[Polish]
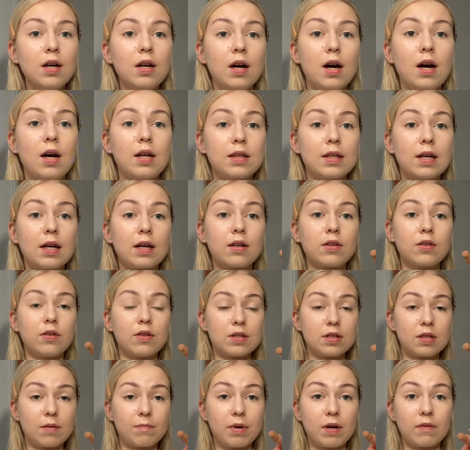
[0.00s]
A tak, to
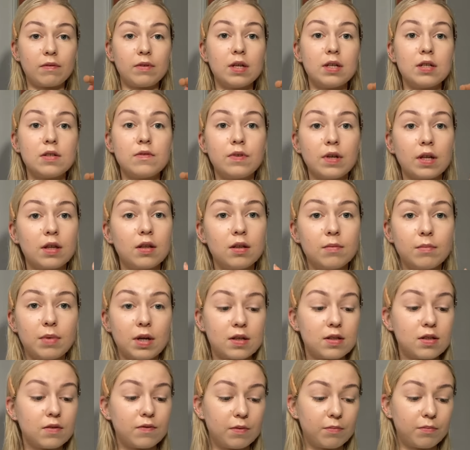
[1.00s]
jest naprawdę świetny,
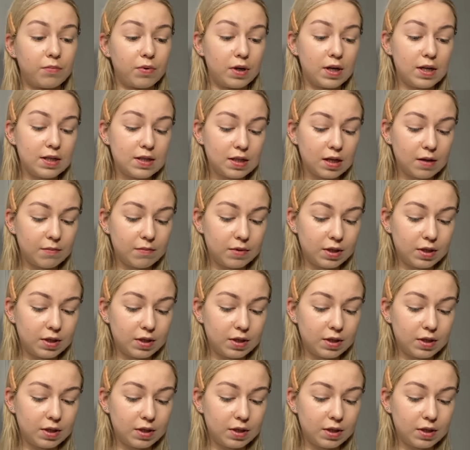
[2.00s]
bardzo Wam polecam.